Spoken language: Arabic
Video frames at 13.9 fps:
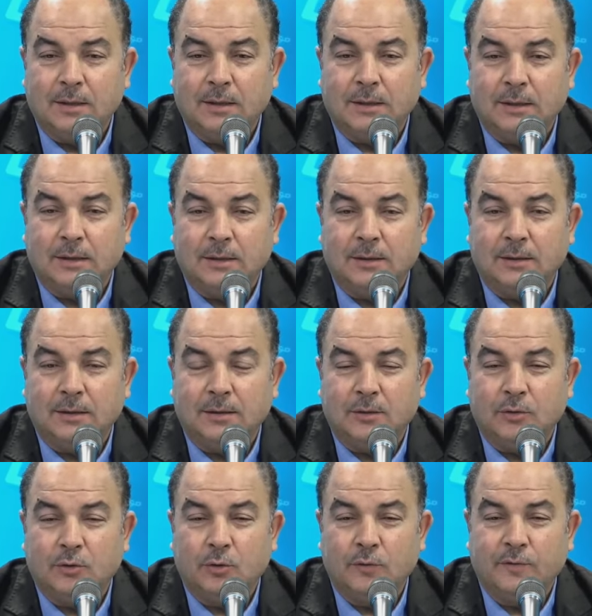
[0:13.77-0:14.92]
آه،
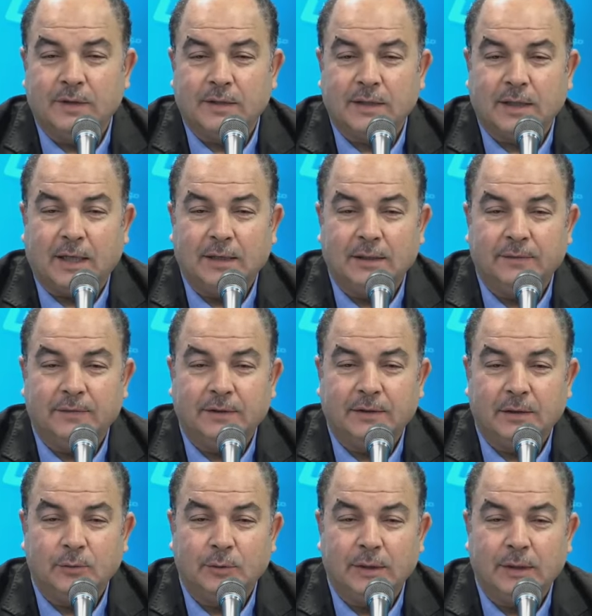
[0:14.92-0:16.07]
نشوف السعاده في
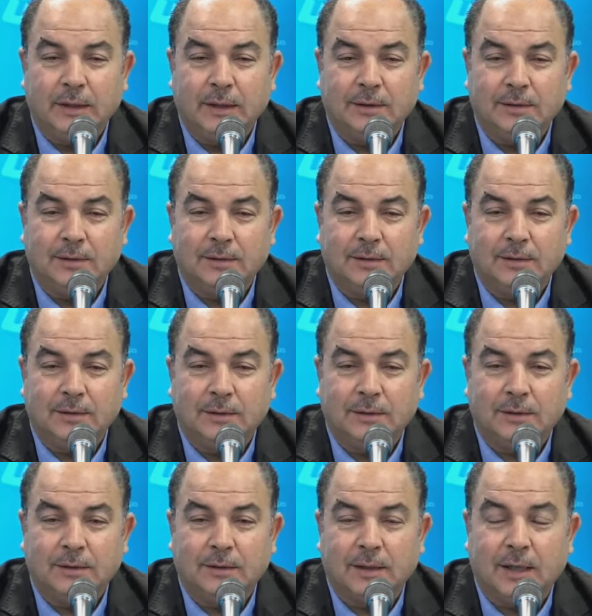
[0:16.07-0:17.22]
تدوينات
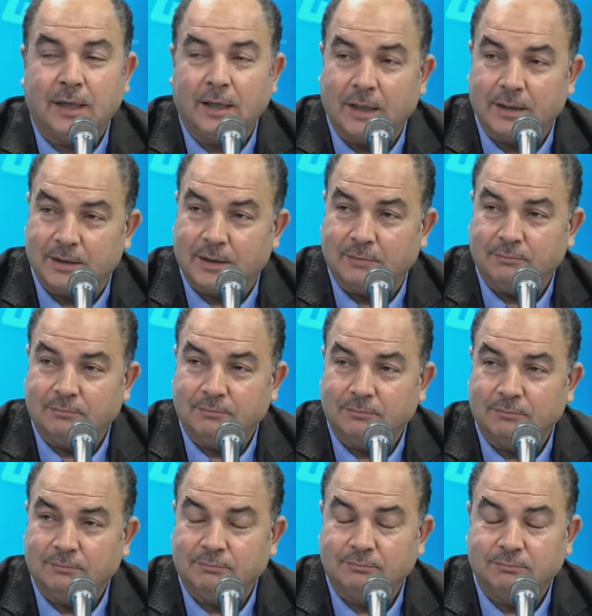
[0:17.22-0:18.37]
آه، اهل غزه
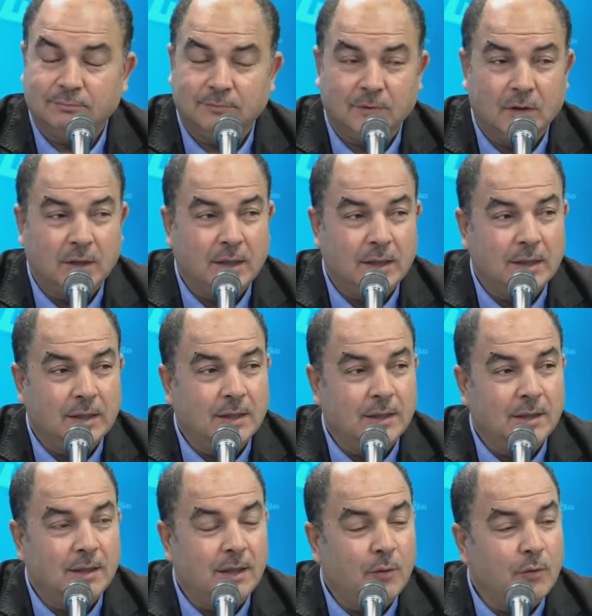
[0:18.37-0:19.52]
مم.
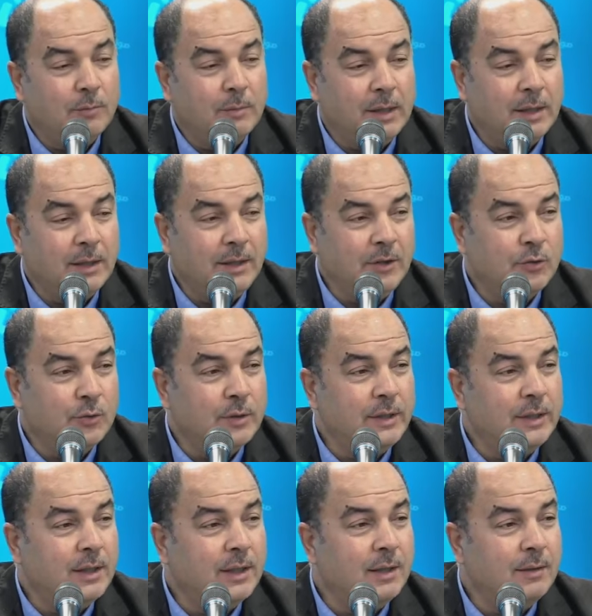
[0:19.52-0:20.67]
لاول مره يعيشوا
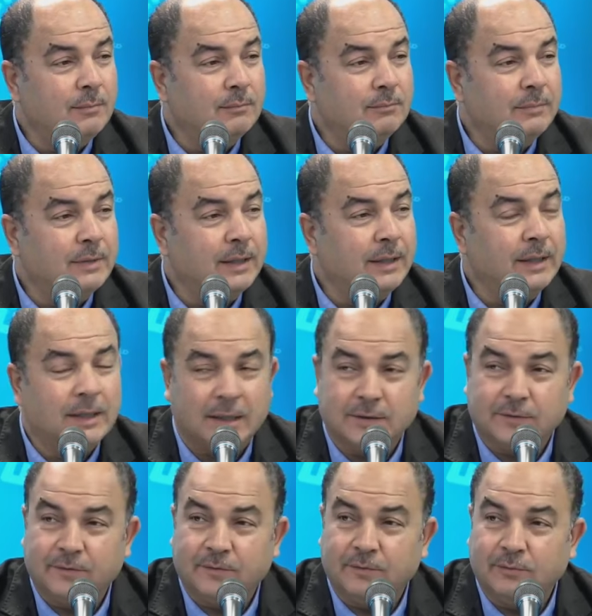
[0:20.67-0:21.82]
ليله من غير
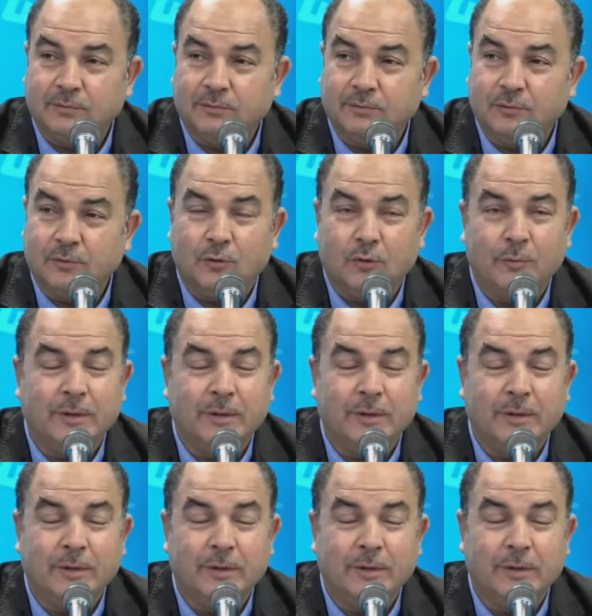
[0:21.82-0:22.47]
قصف من غير طيران